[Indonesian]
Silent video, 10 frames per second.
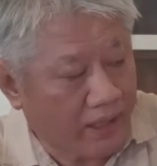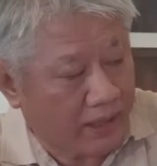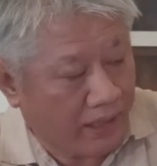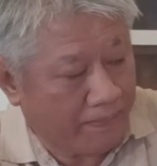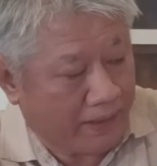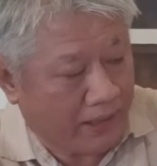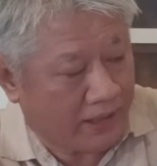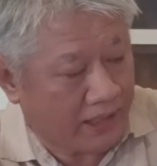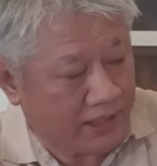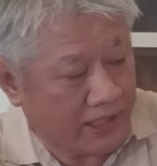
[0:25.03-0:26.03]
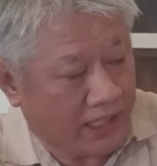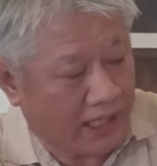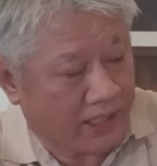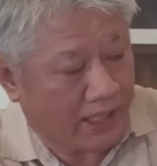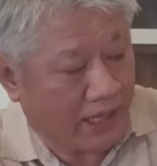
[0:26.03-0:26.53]
Kenapa? Di sini
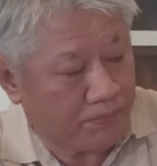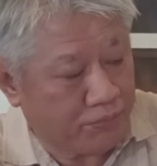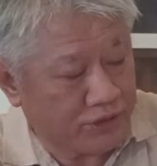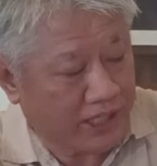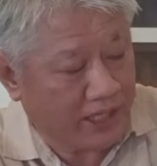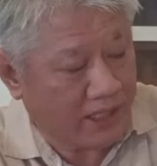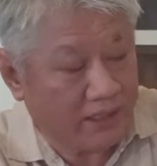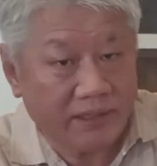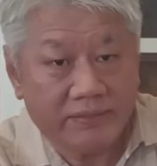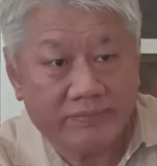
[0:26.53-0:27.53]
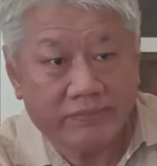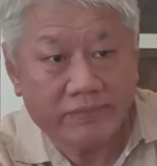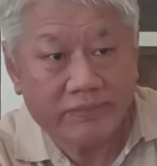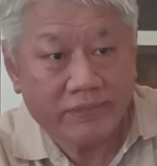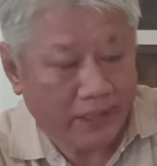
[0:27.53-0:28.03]
ada lampunya,
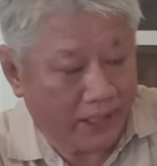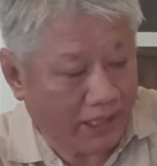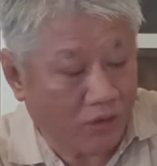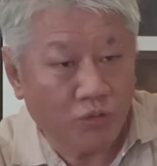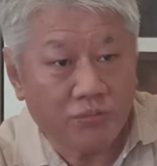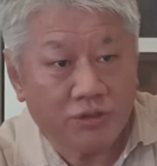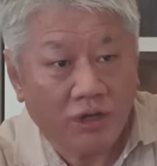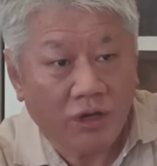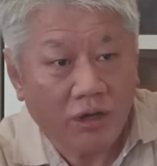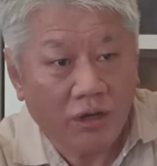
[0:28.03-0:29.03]
kita gumul Pak.